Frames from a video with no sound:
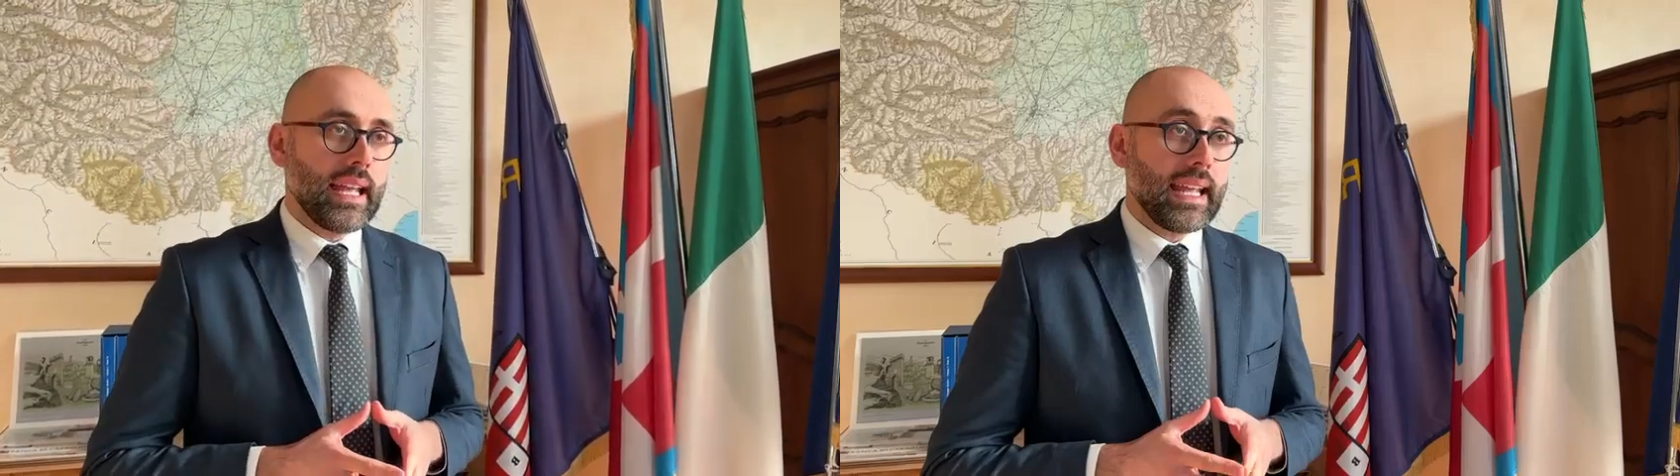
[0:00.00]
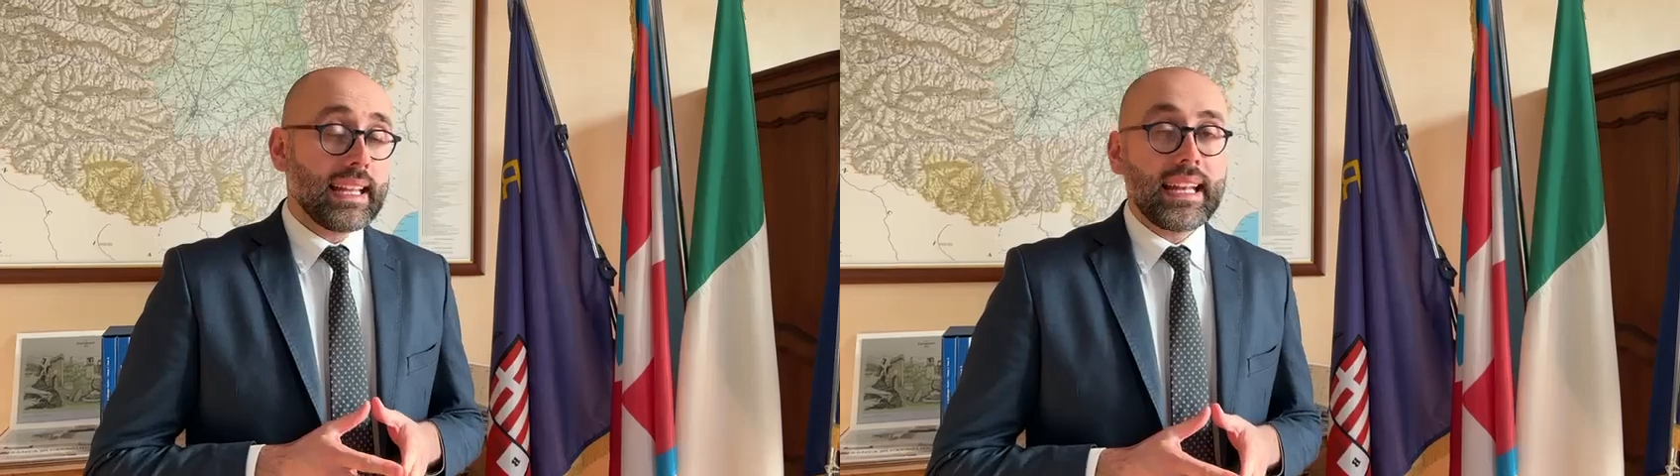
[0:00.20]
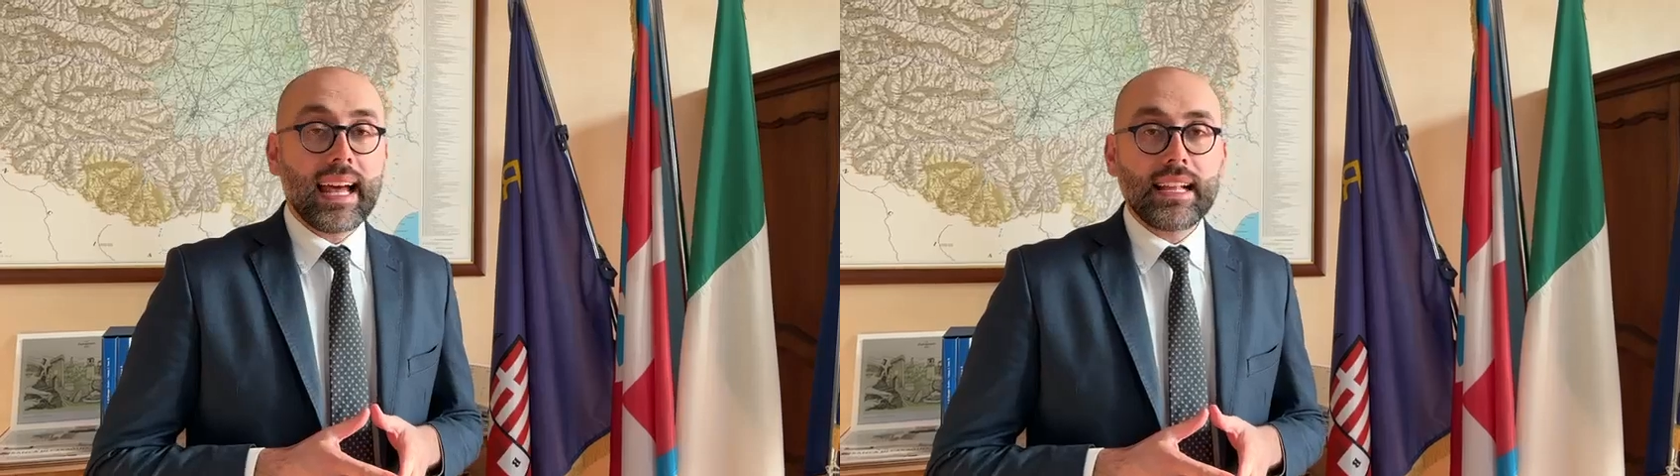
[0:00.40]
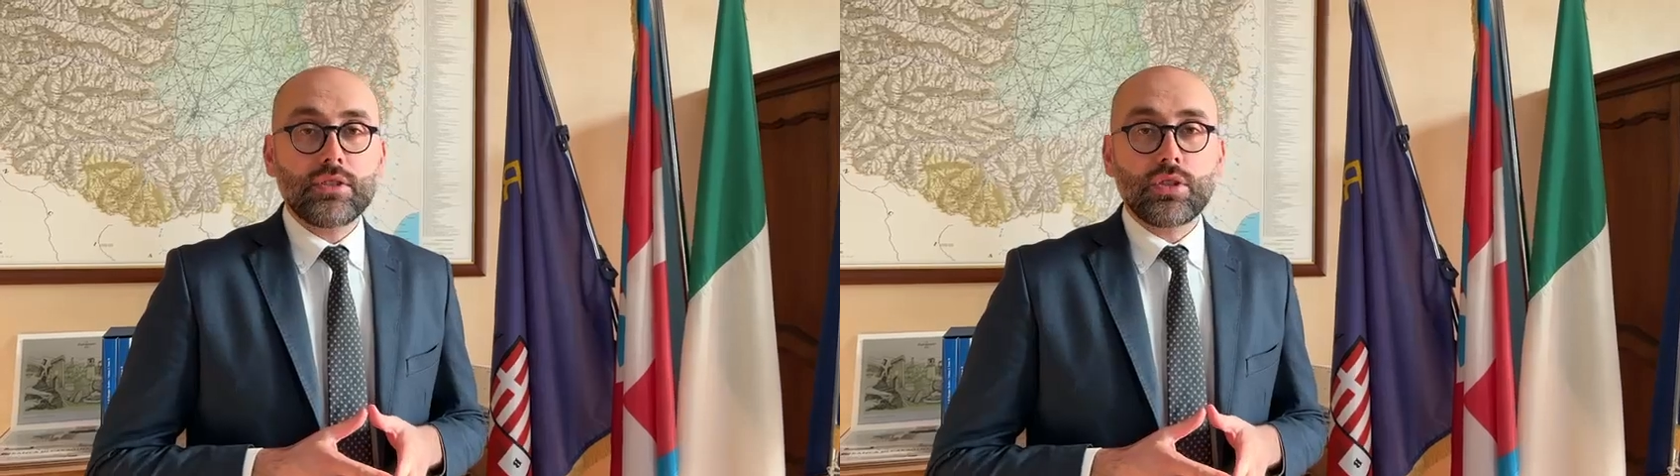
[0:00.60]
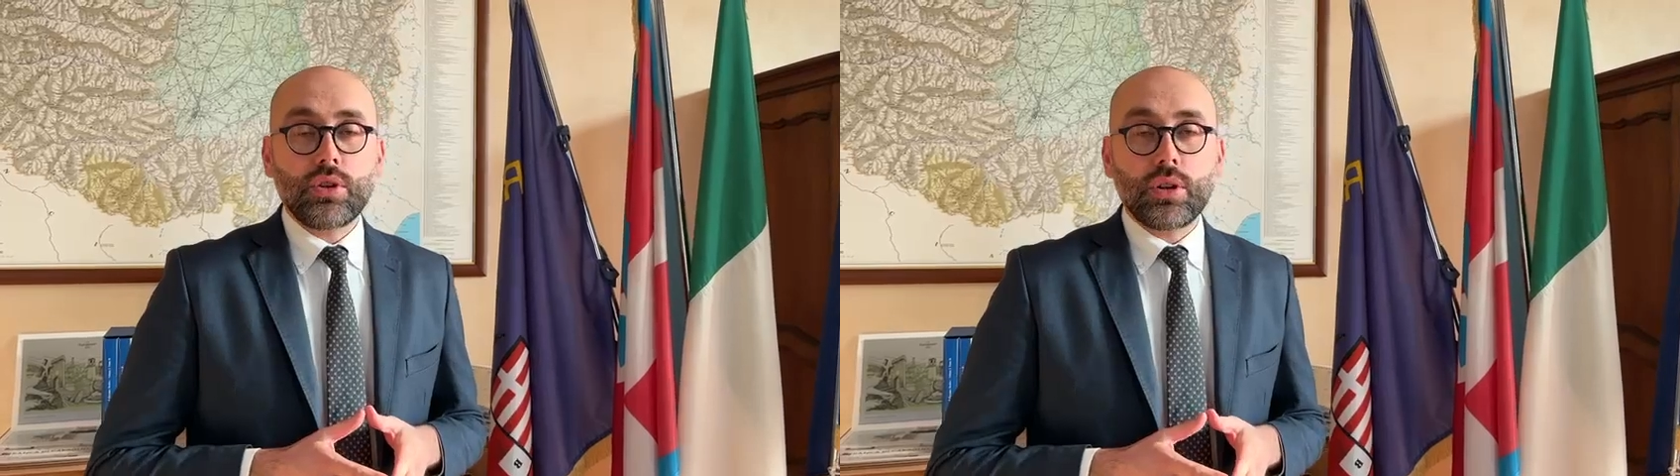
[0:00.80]
e
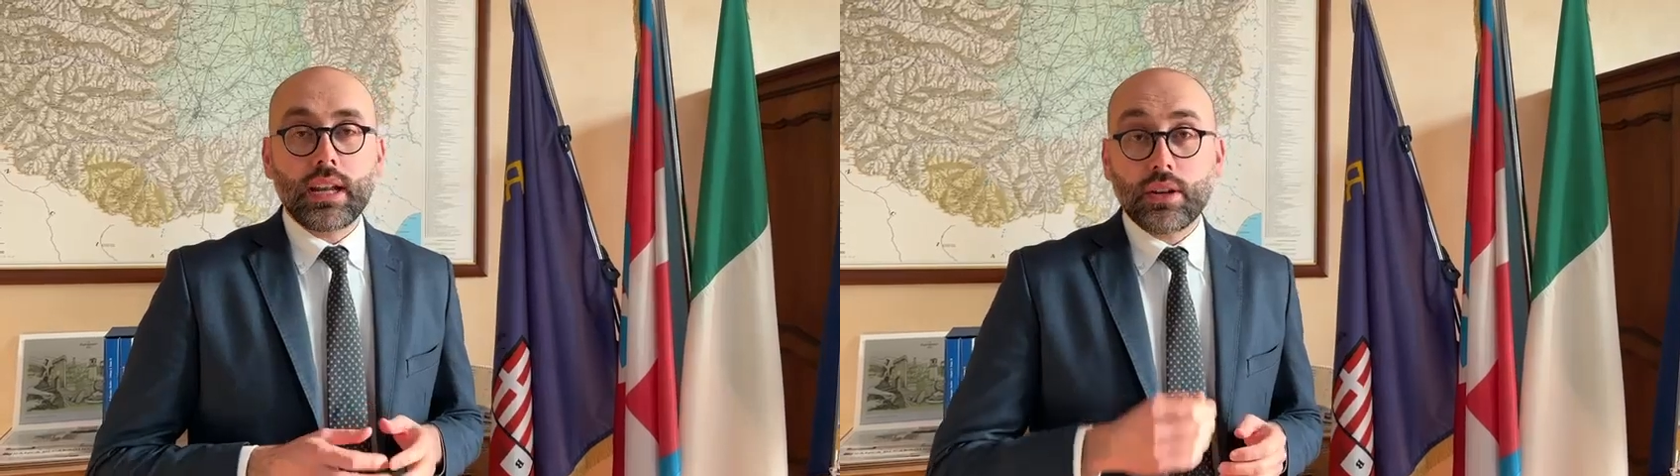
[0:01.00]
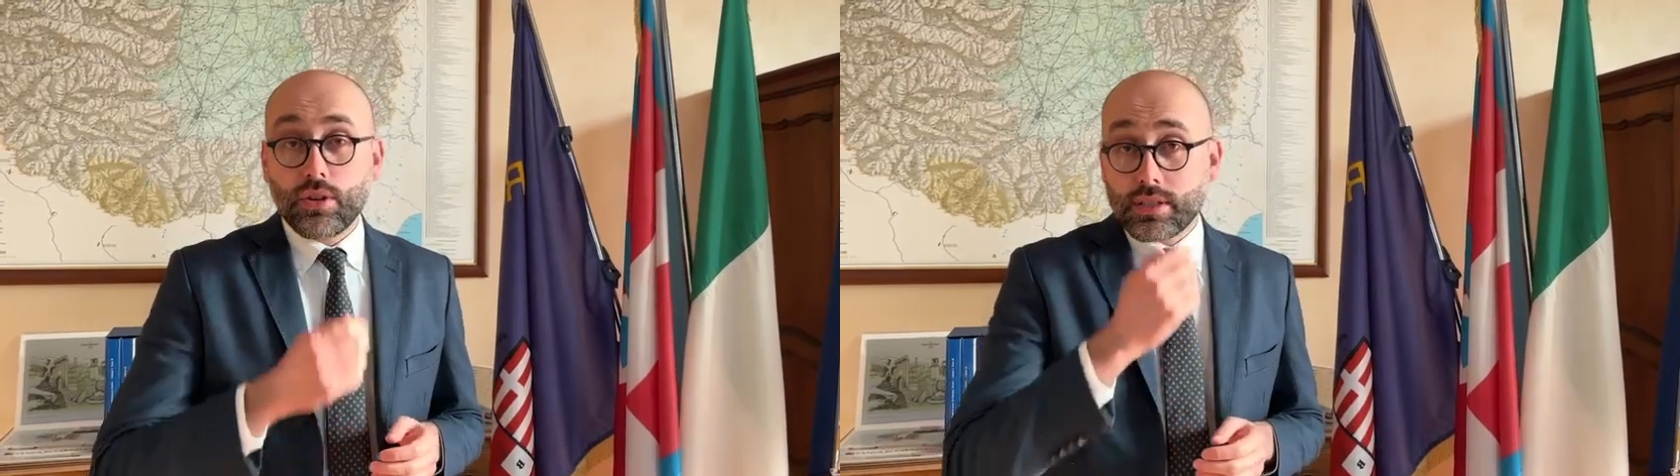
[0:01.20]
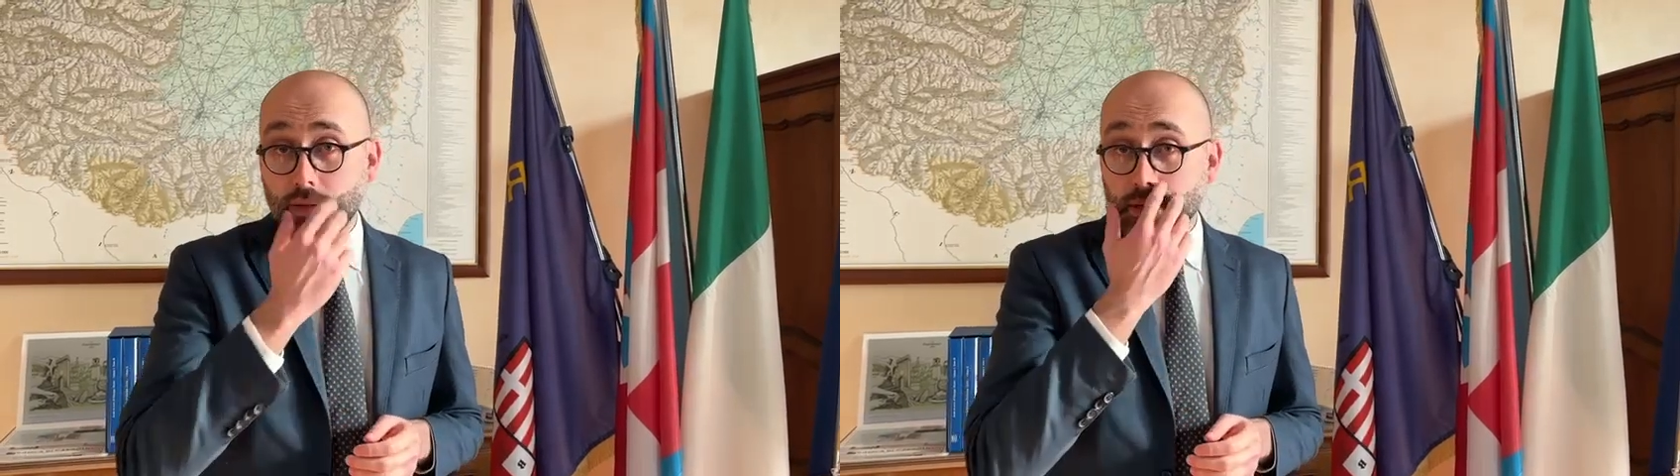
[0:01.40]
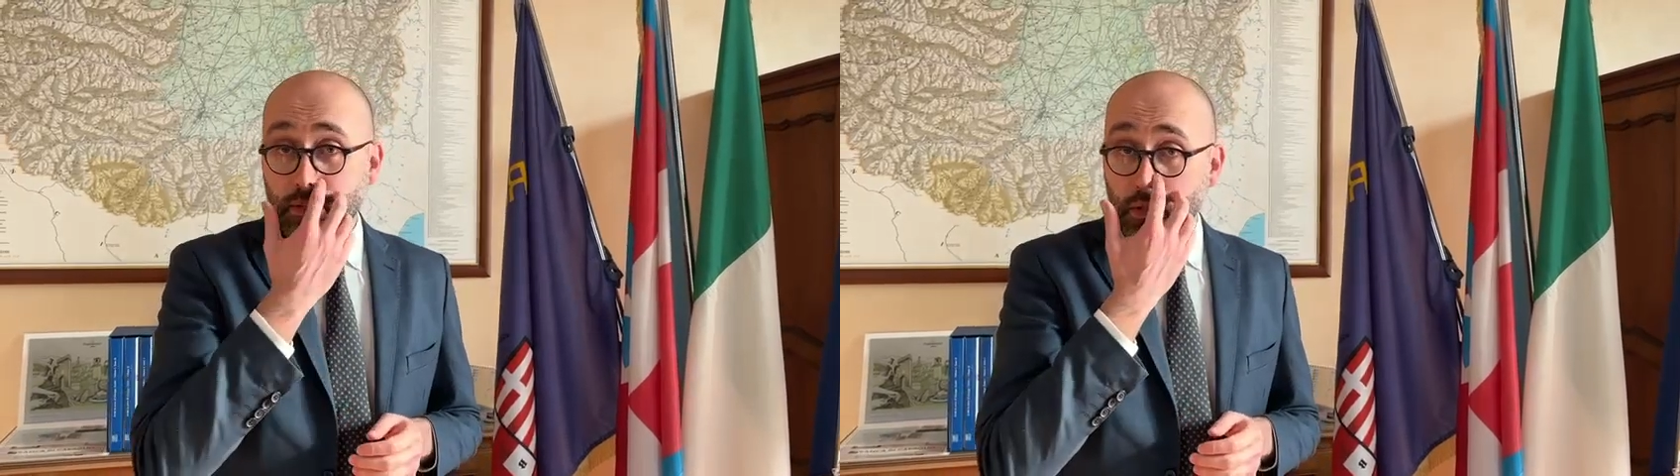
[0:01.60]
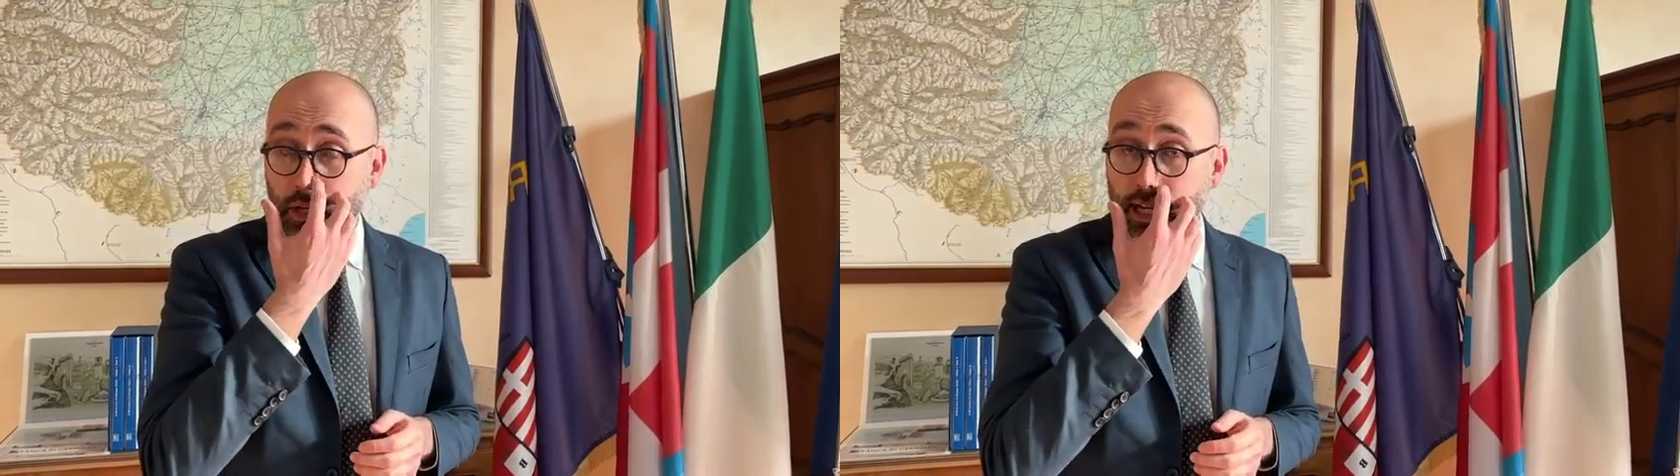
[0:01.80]
dall'altro l'annosa
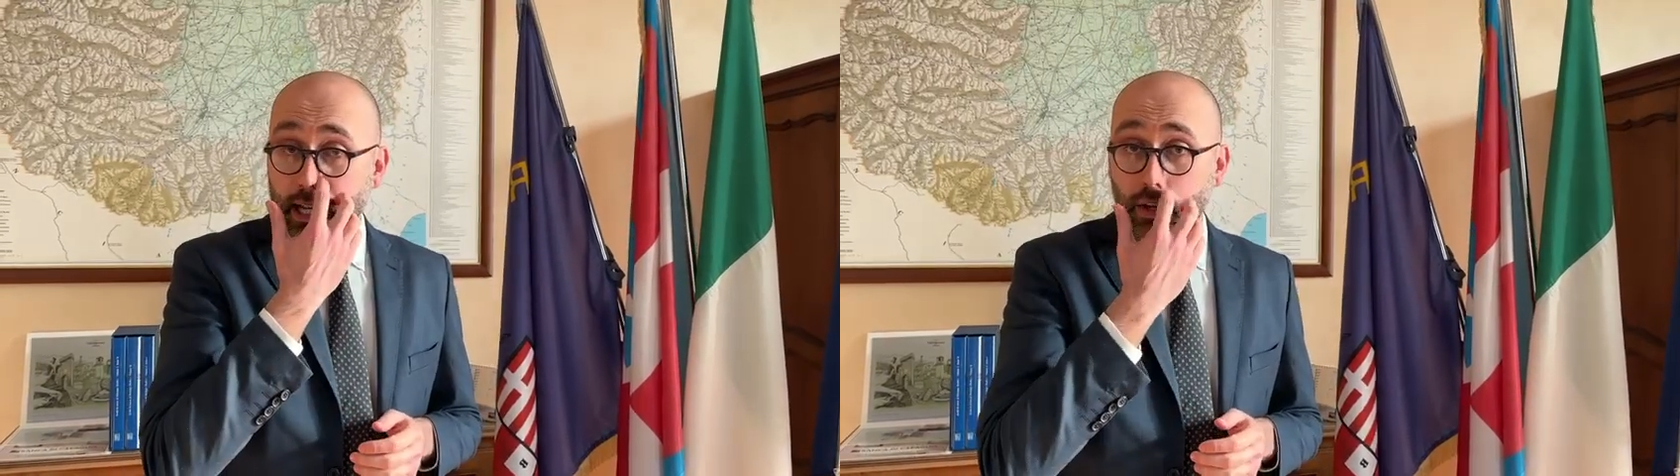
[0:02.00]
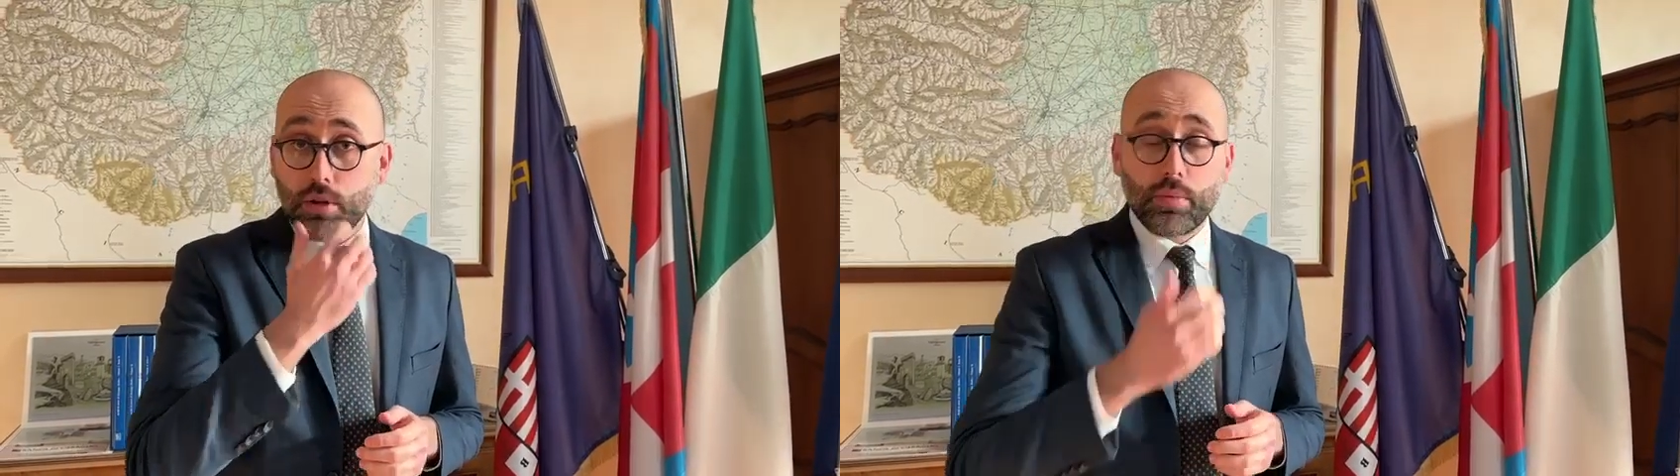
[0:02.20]
questione che noi